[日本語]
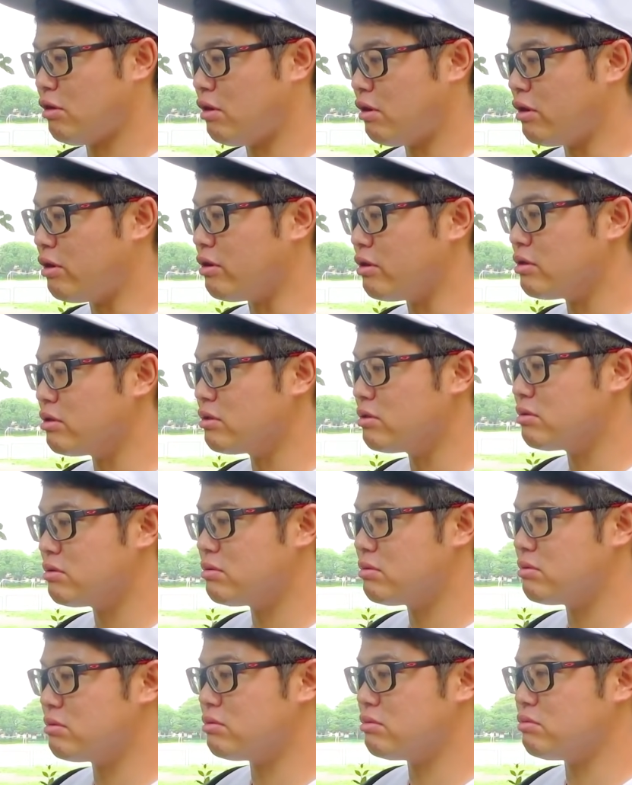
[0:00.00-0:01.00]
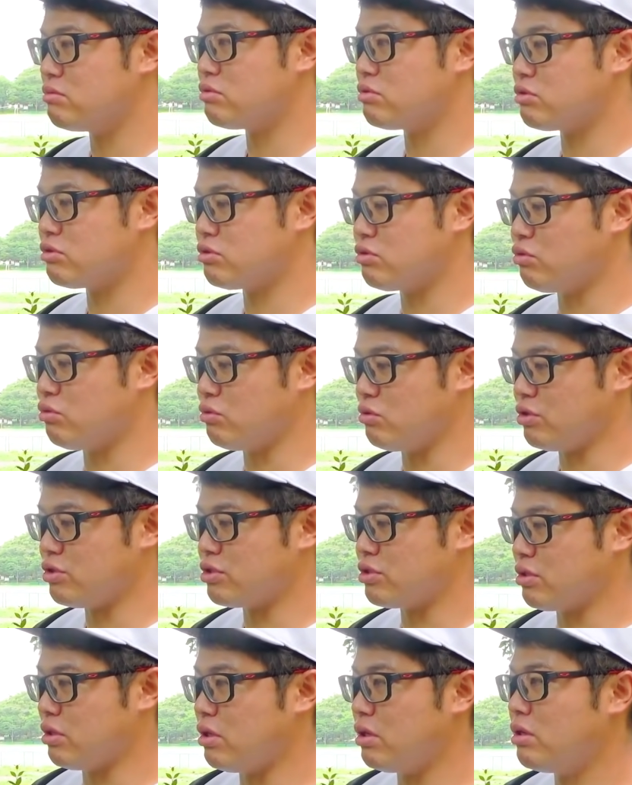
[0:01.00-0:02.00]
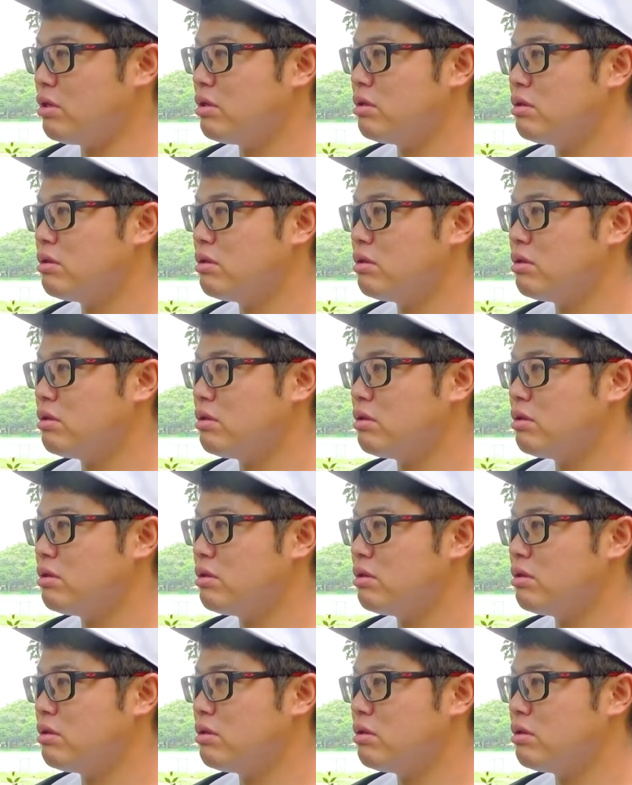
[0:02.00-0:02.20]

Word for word: はい、そうですが、